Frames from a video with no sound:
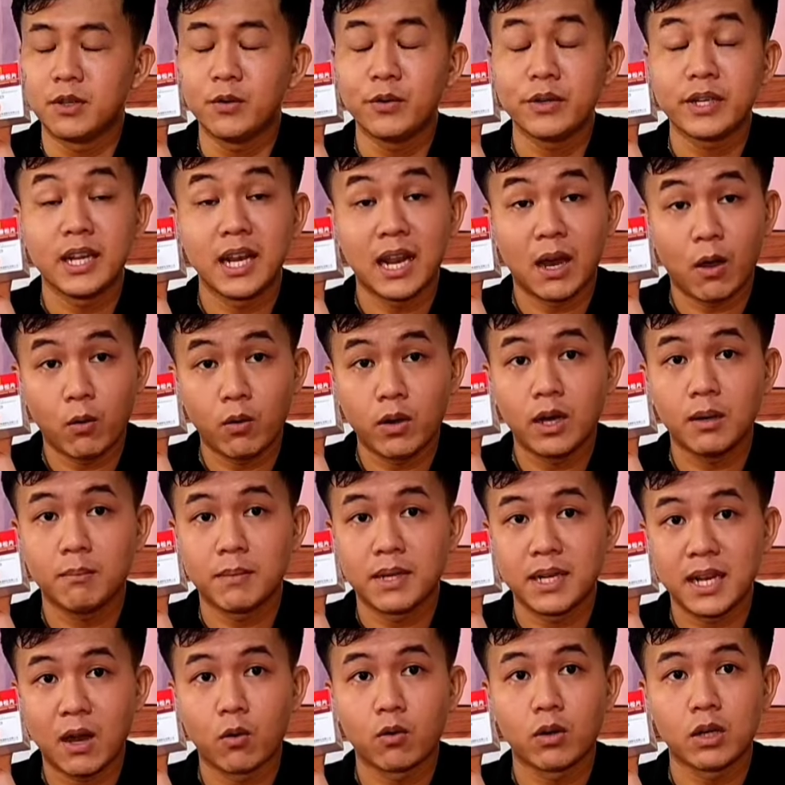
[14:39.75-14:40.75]
nếu quý vị lâu
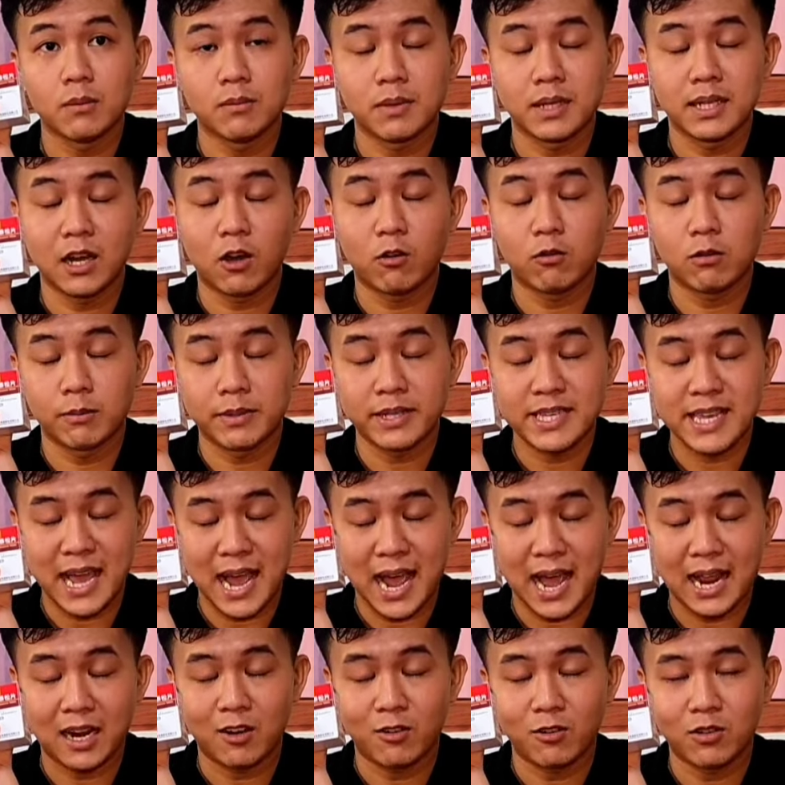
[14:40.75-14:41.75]
đó bị lâu đó bị lâu mà bị
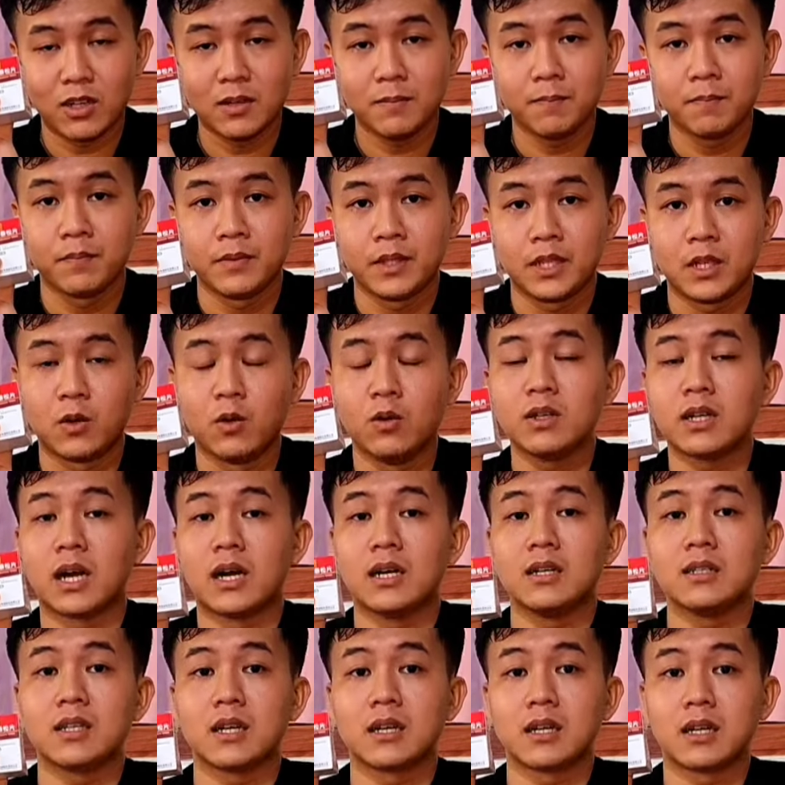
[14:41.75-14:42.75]
già lâu đó thì uống
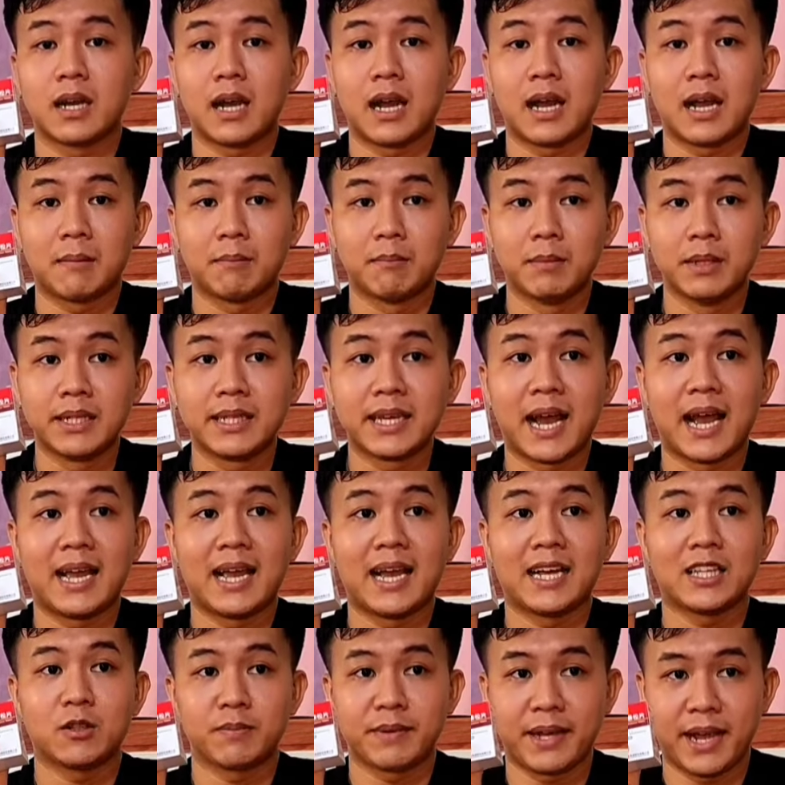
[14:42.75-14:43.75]
cỡ chừng 10
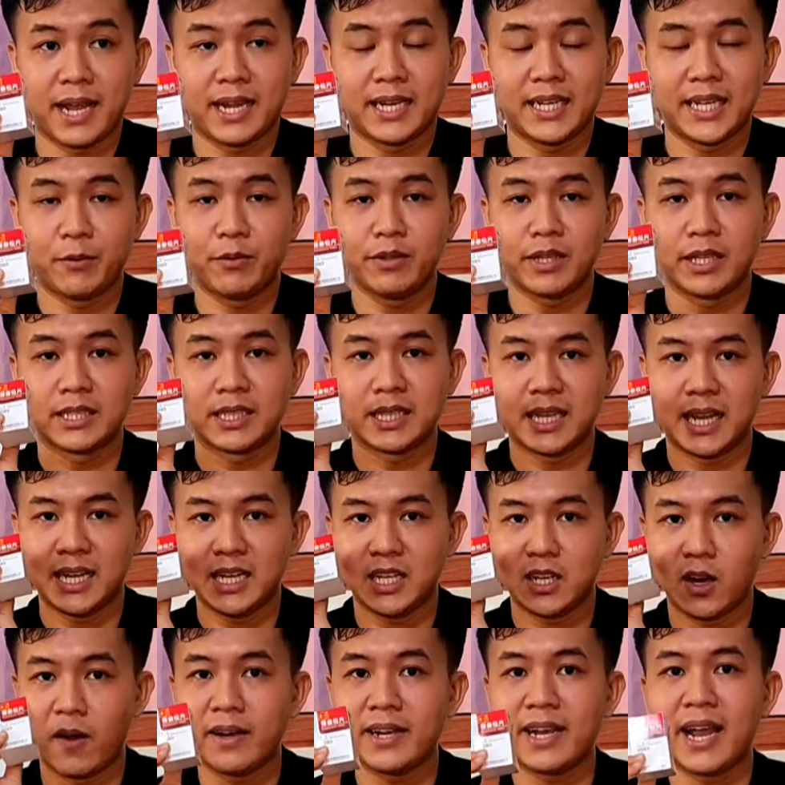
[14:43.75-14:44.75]
ngày 20 ngày thì quý vị sẽ
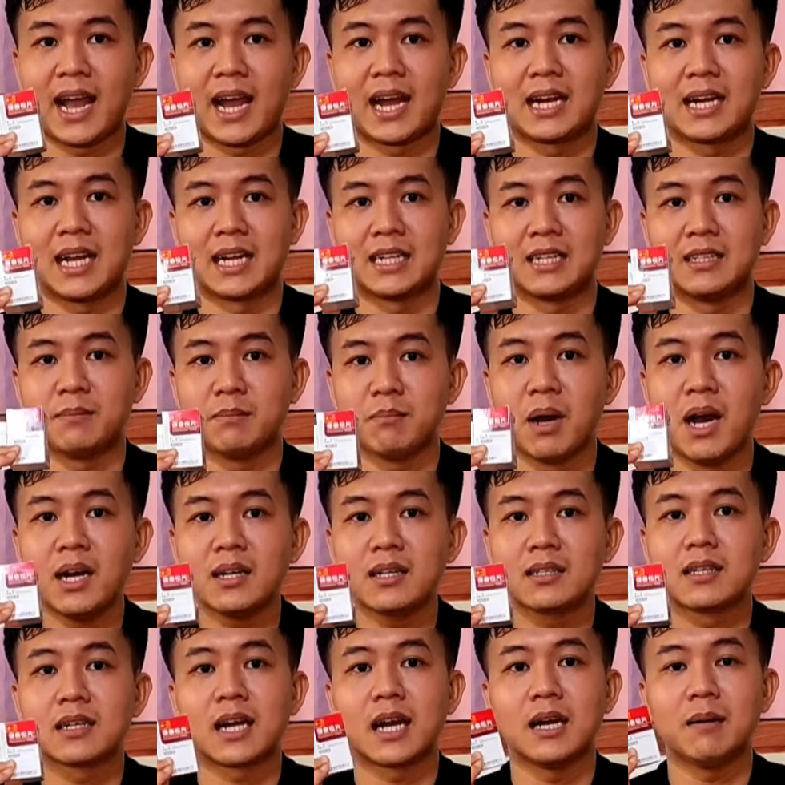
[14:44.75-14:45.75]
thấy rõ ràng là
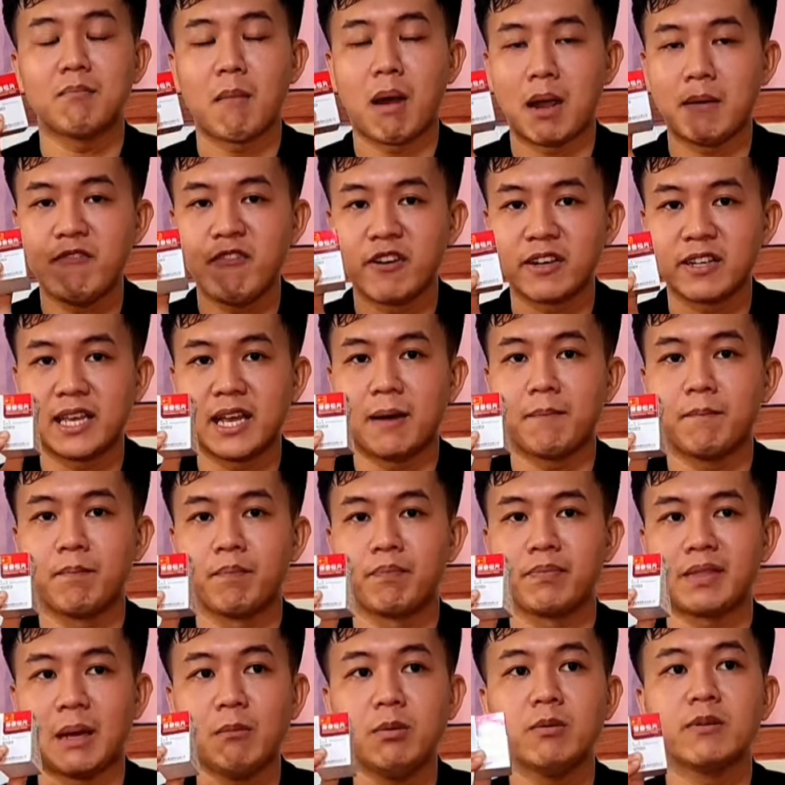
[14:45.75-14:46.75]
bóp được cỡ 7 phần trăm
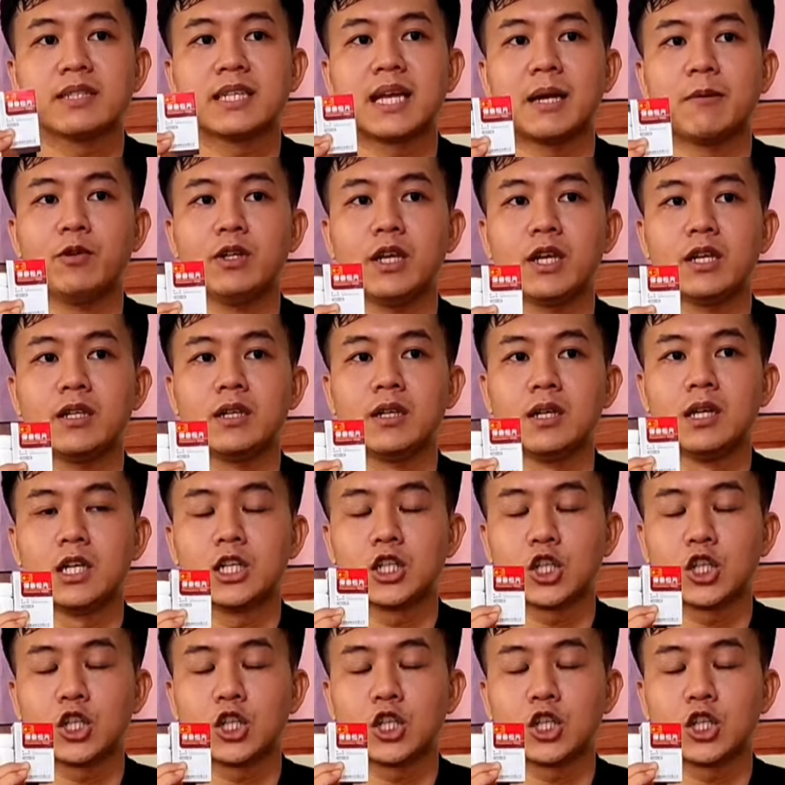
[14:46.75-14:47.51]
8 phần trăm quý vị